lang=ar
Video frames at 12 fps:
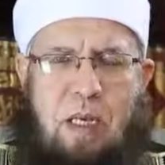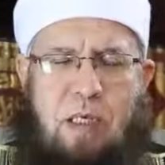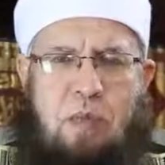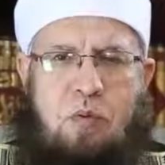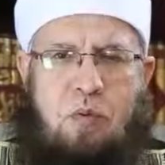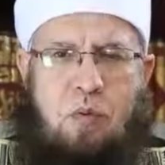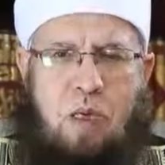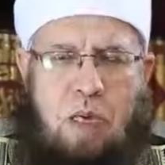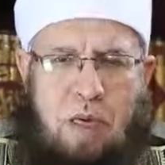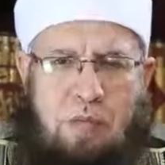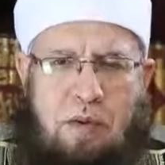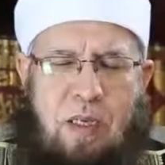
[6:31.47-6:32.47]
أن
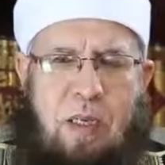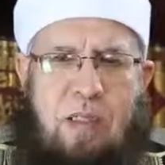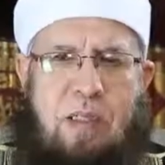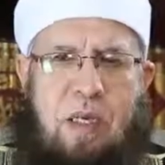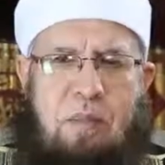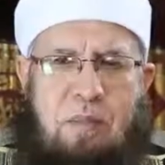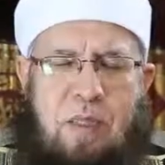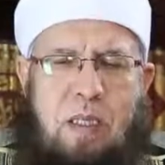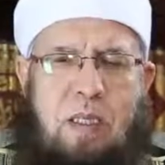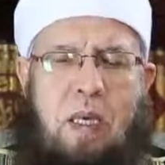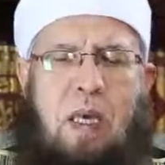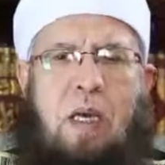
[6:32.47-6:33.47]
توافق
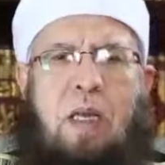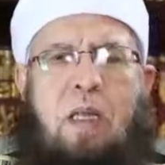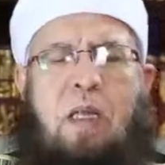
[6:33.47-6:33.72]
تأمين